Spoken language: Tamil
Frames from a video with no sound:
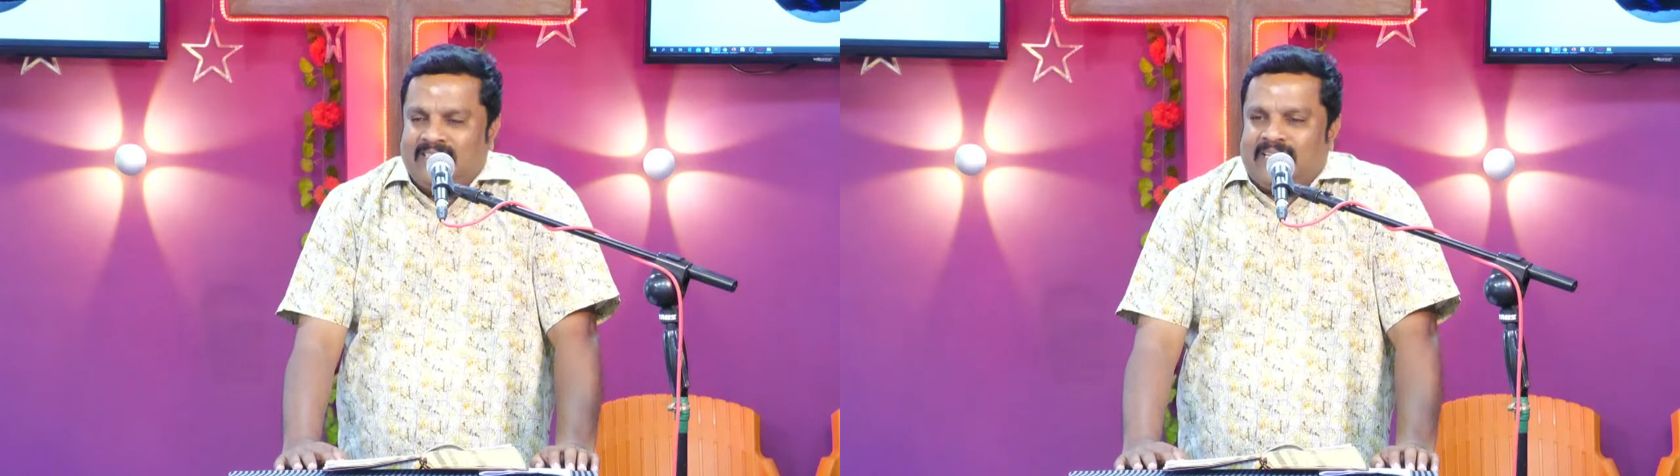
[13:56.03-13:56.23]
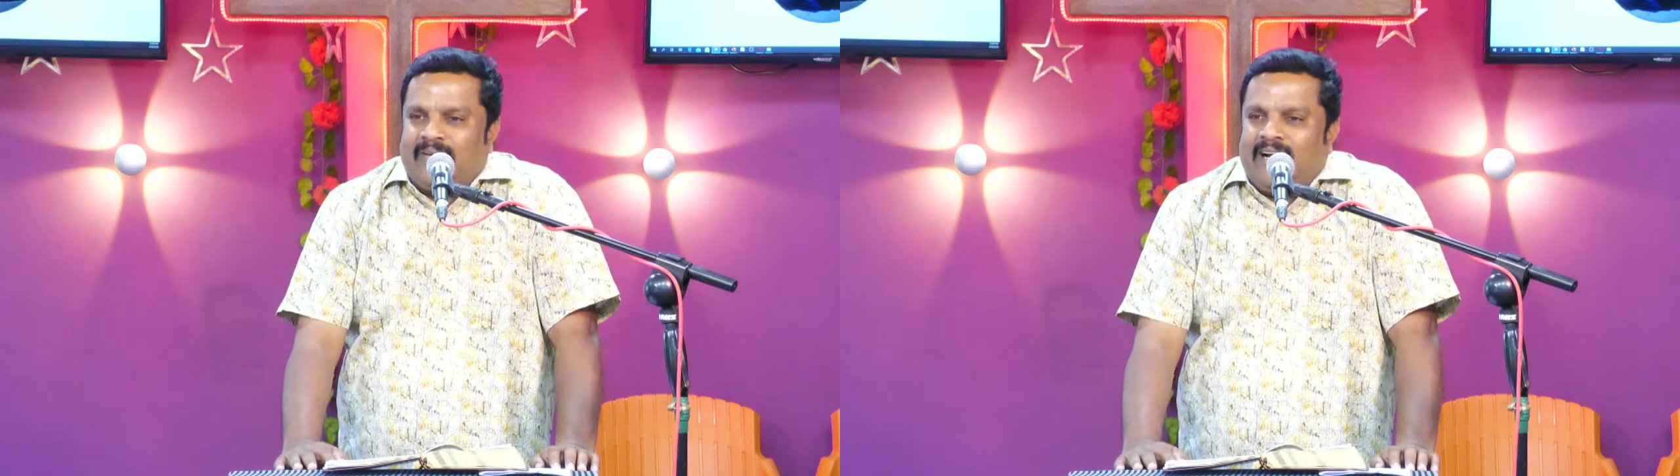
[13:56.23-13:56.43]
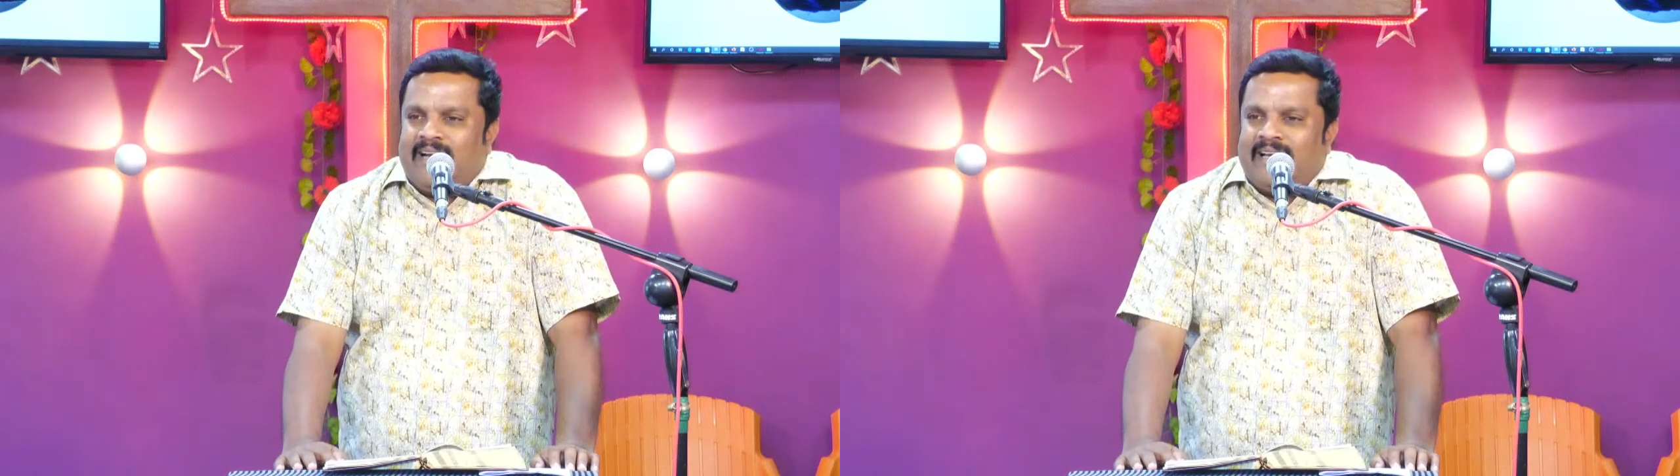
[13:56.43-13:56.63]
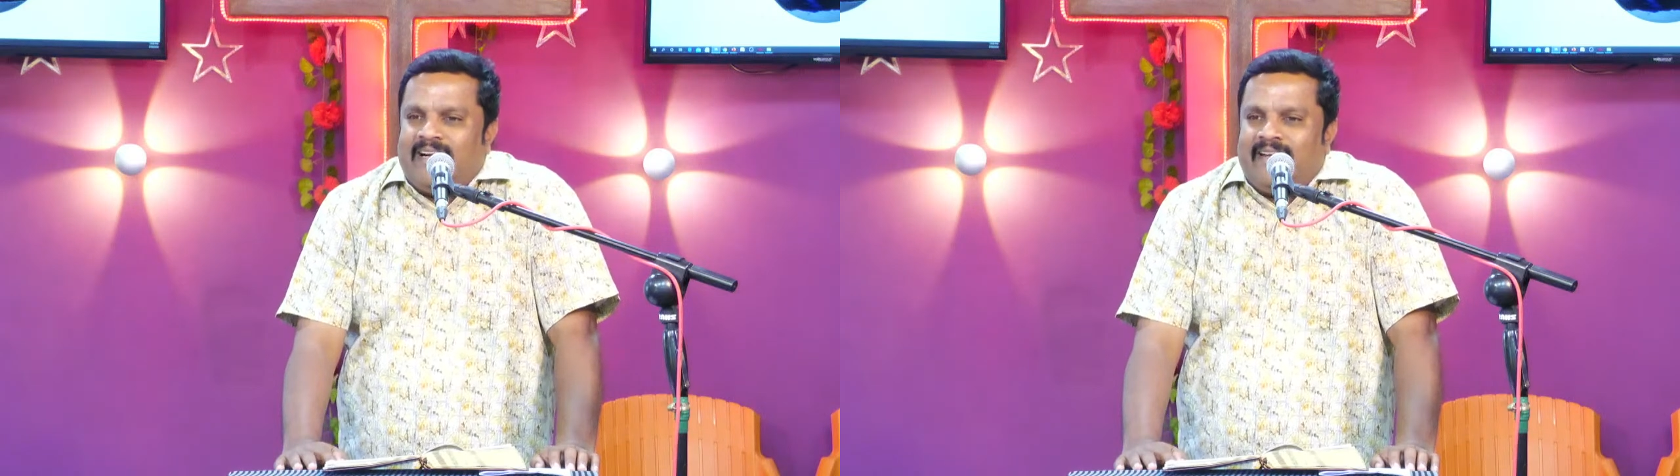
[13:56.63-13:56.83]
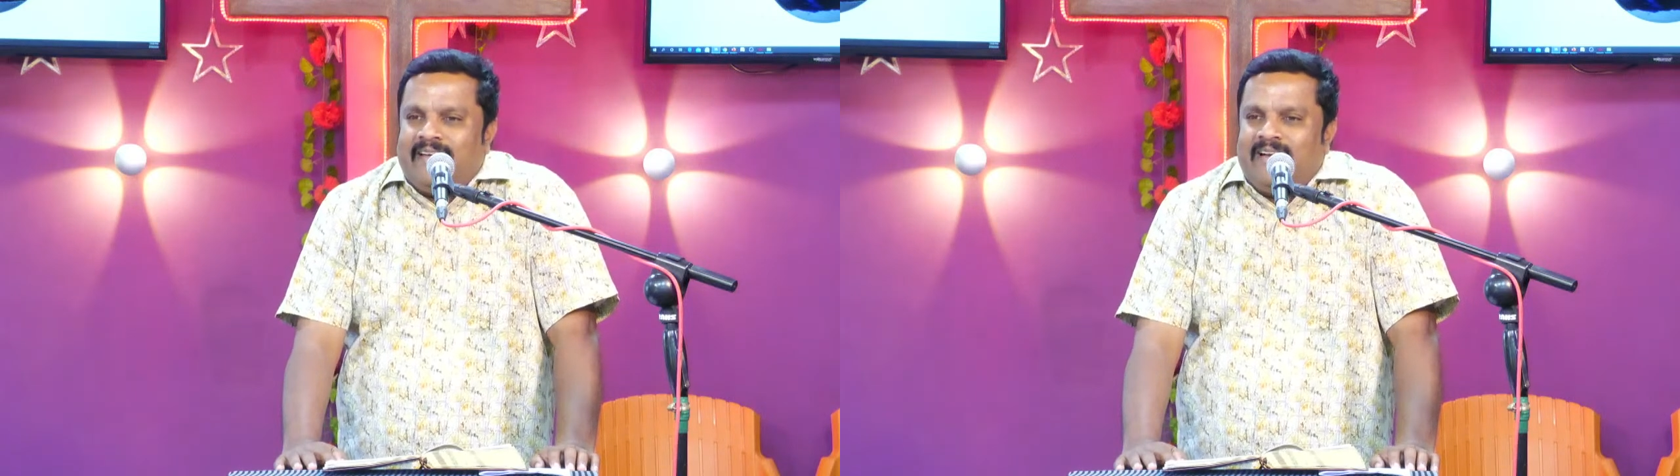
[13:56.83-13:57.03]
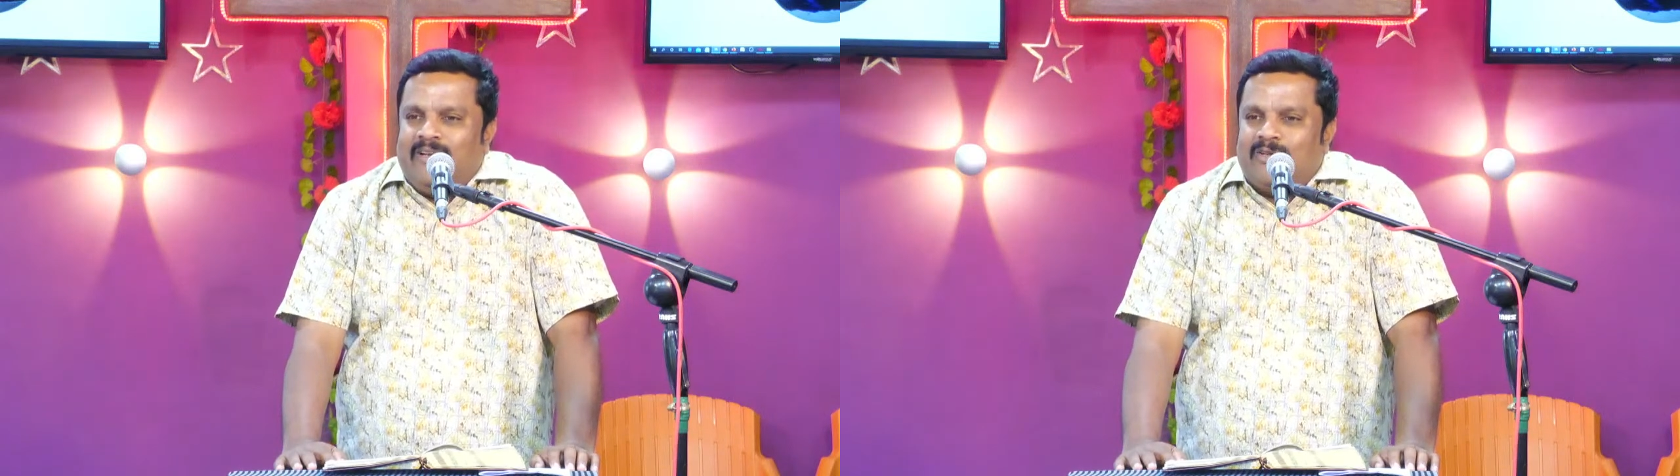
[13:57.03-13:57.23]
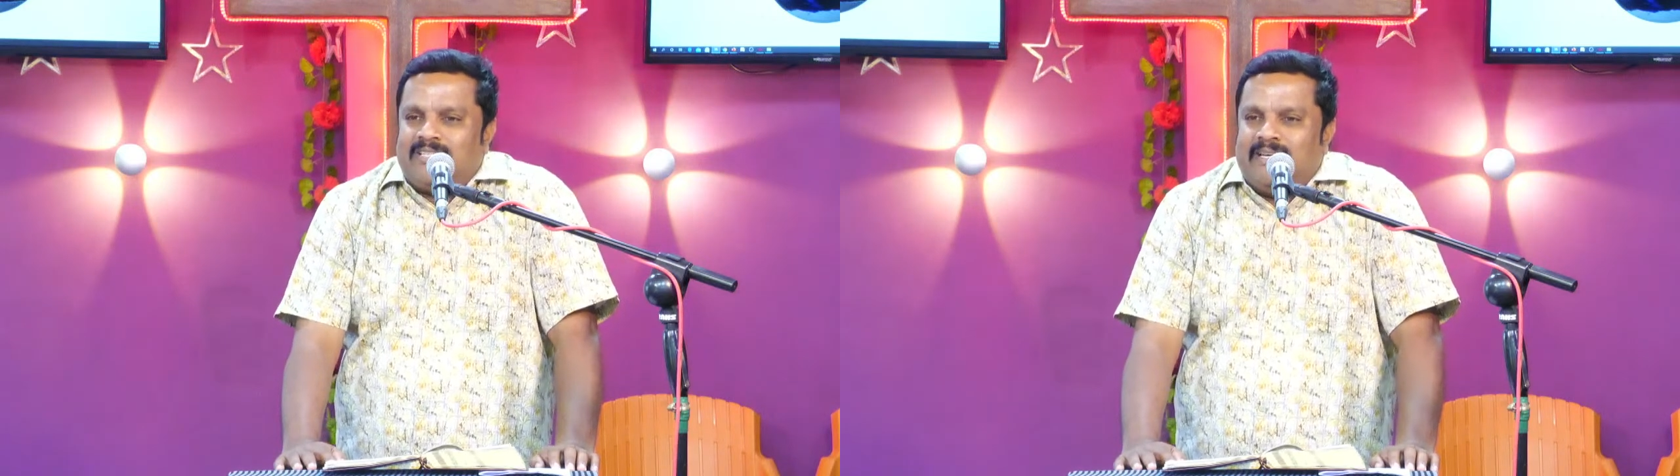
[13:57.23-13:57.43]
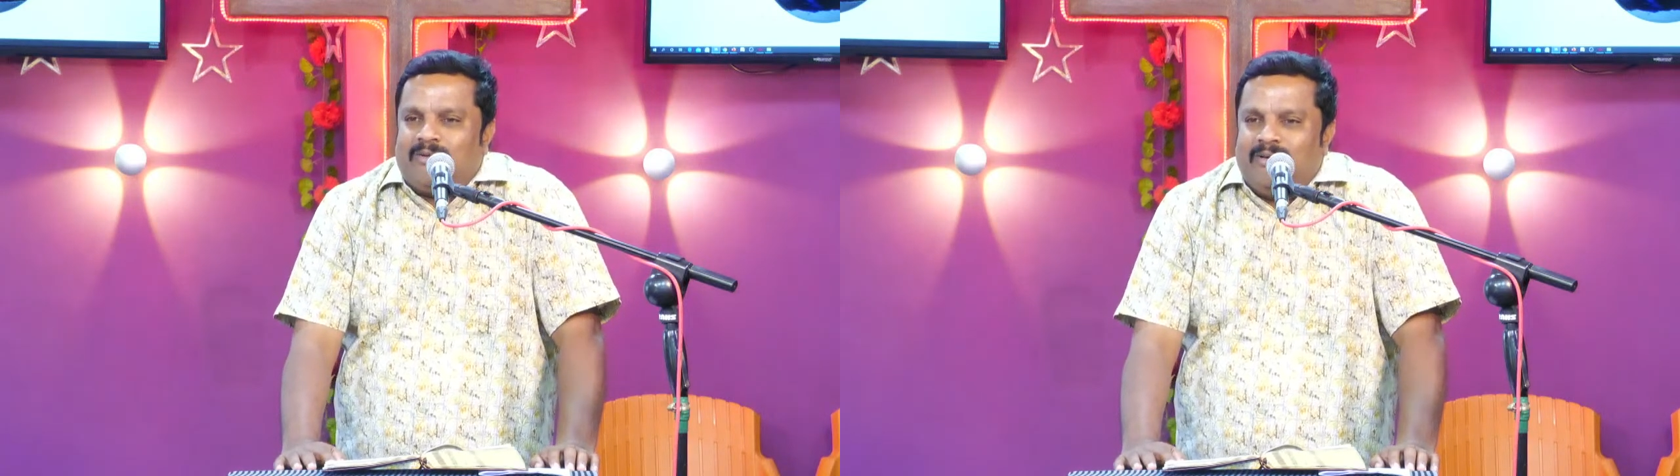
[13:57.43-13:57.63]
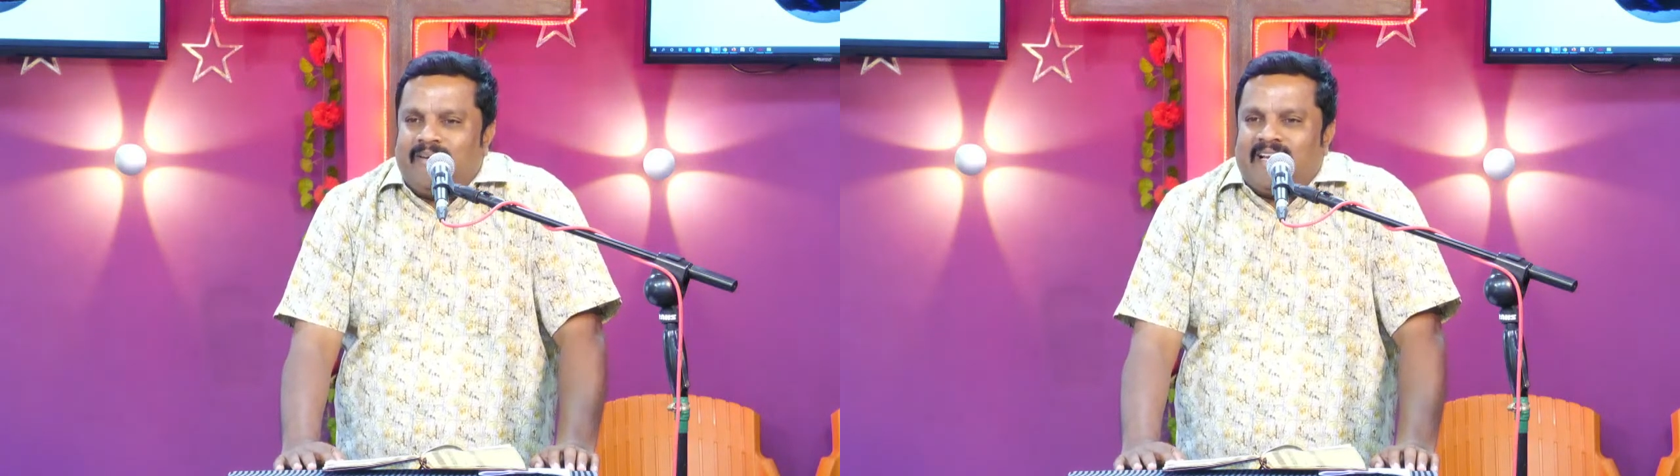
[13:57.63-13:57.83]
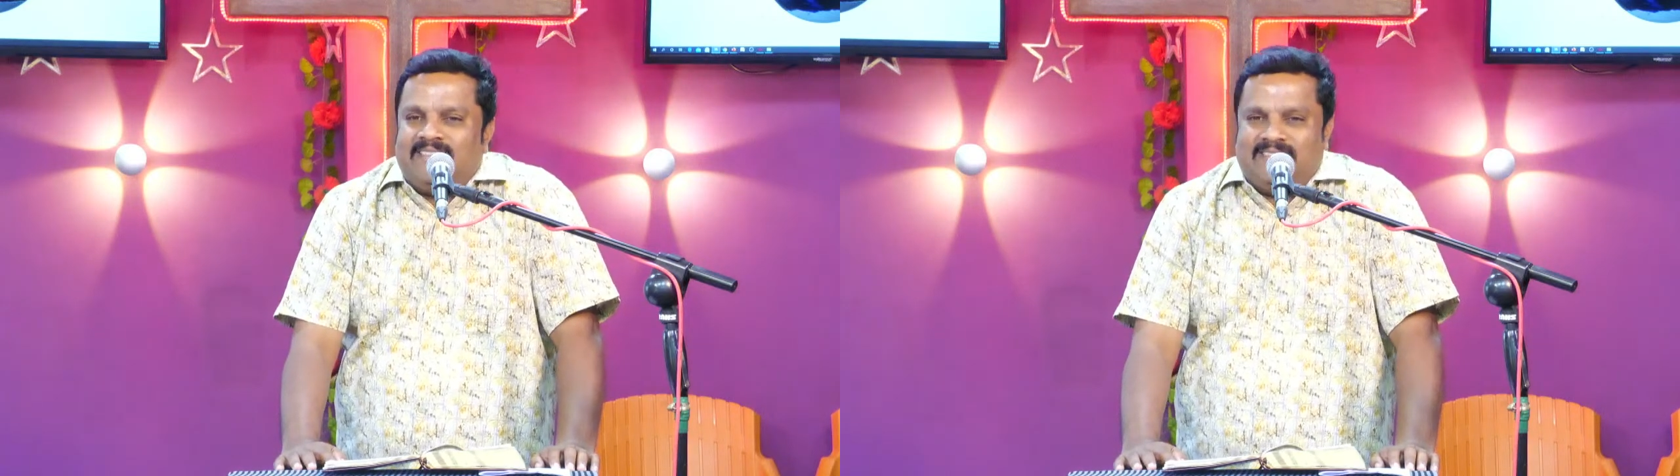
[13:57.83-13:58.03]
தவறான காரியங்கள் யோசனைக்குள்
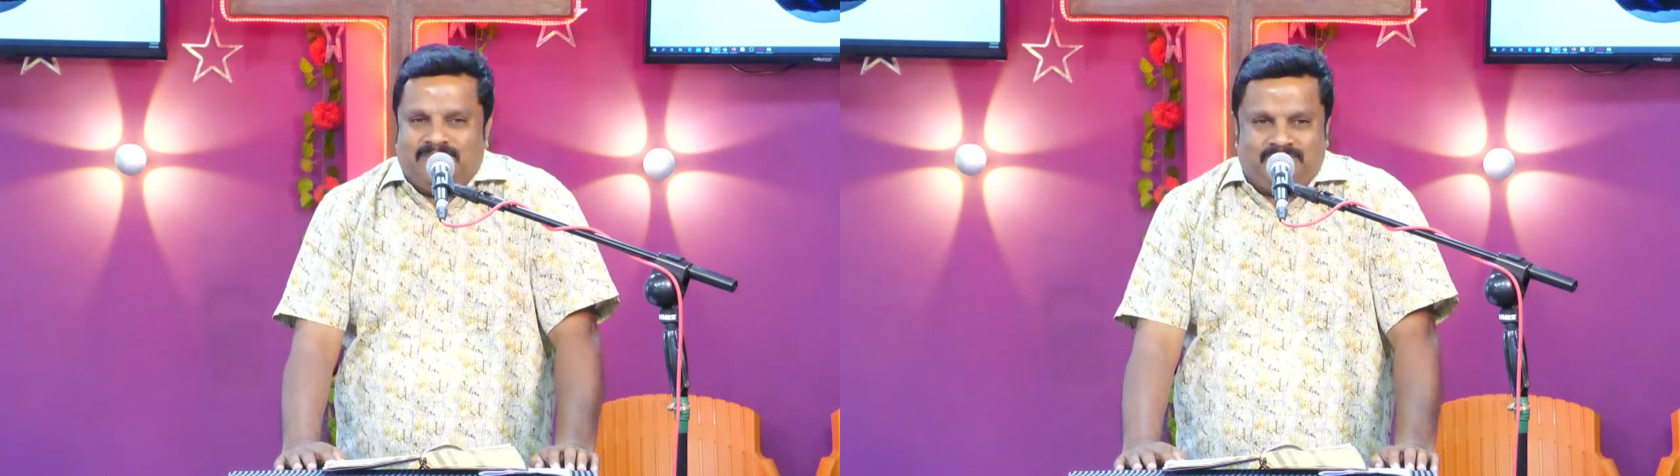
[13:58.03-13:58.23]
வராது